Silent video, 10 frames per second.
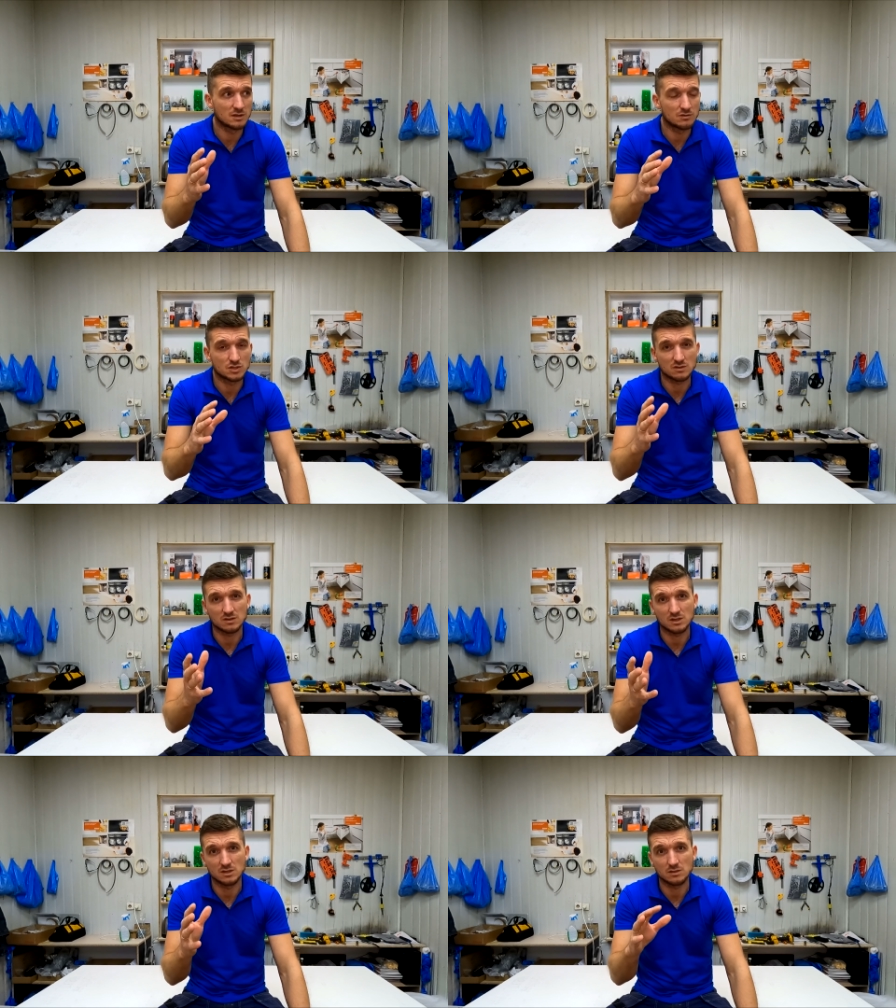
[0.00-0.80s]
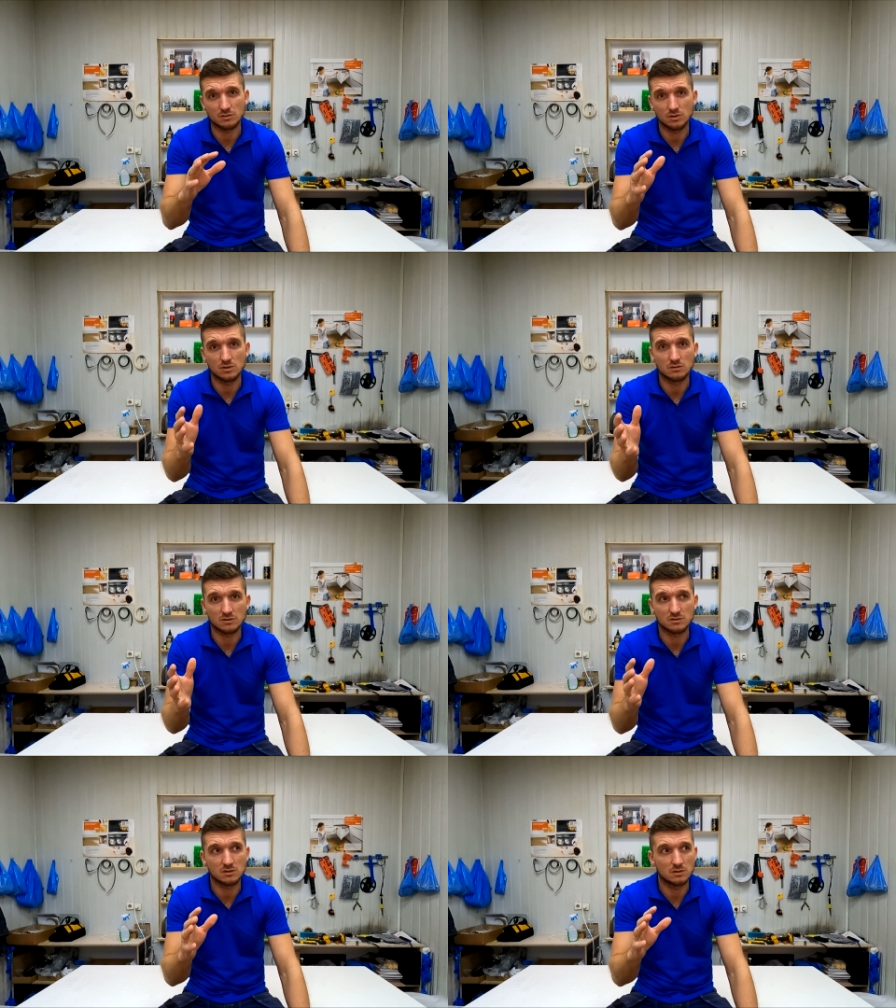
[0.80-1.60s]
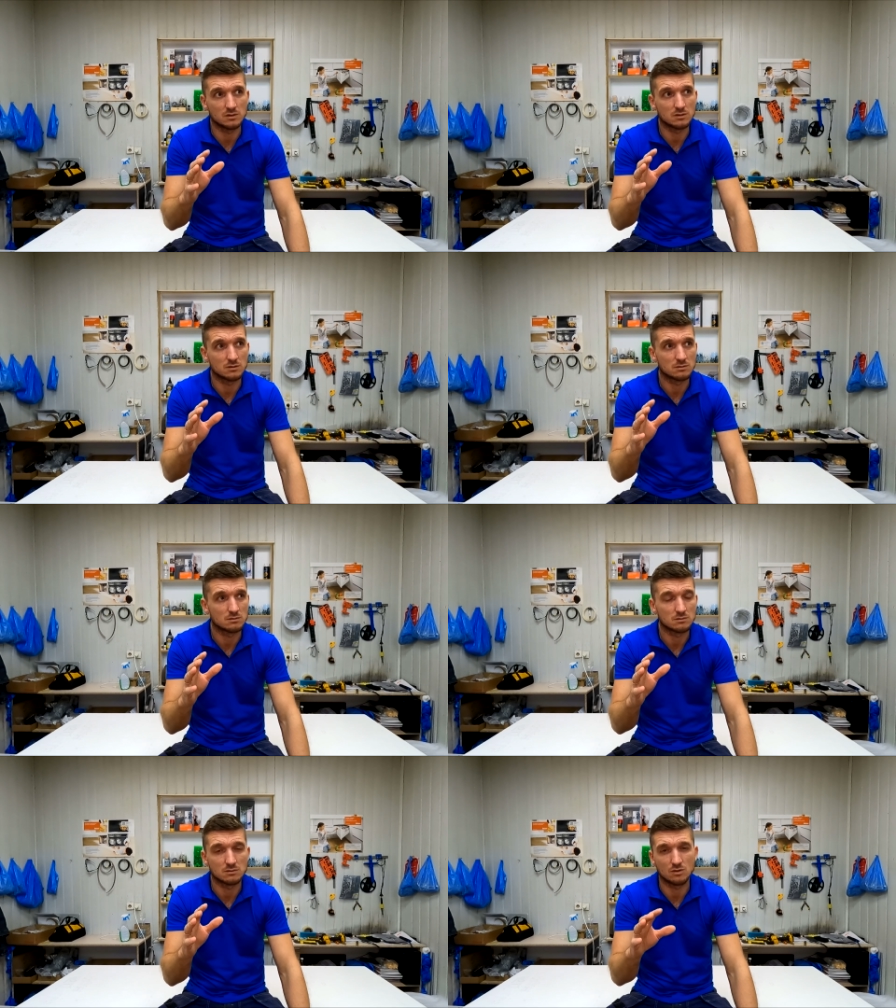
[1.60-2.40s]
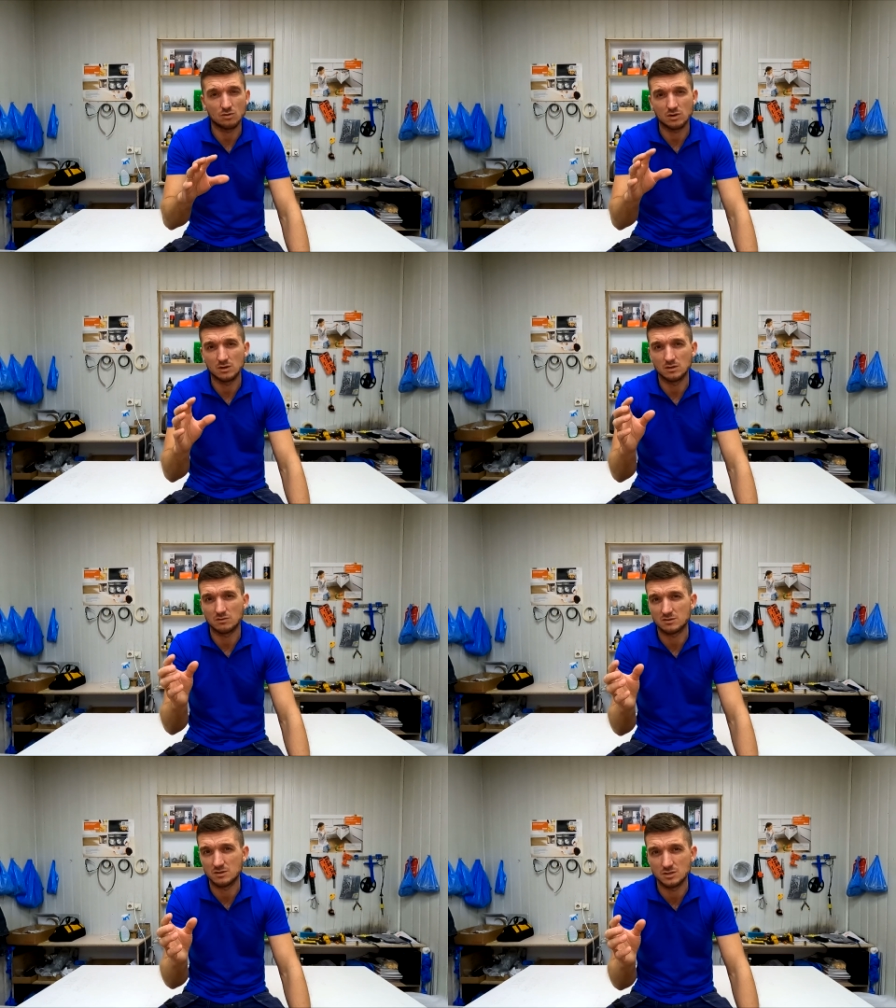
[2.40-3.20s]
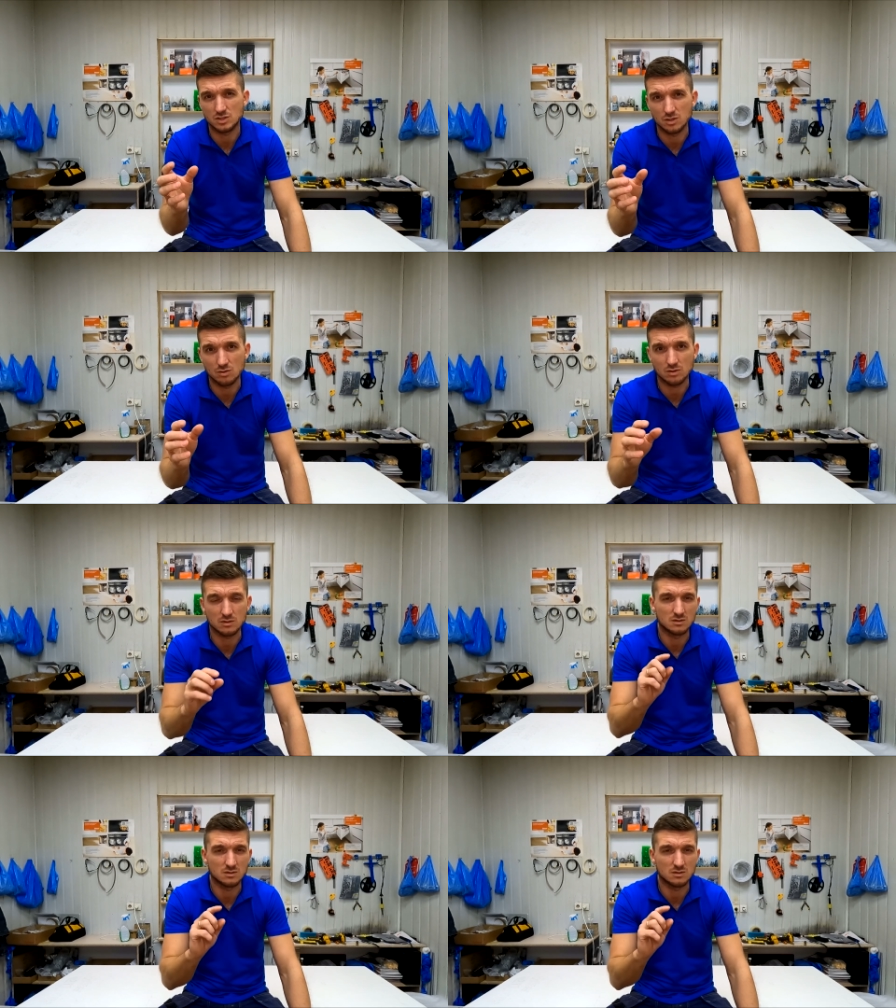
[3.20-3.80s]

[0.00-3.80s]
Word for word: гривен, сейчас она где-то в районе 23 или 24,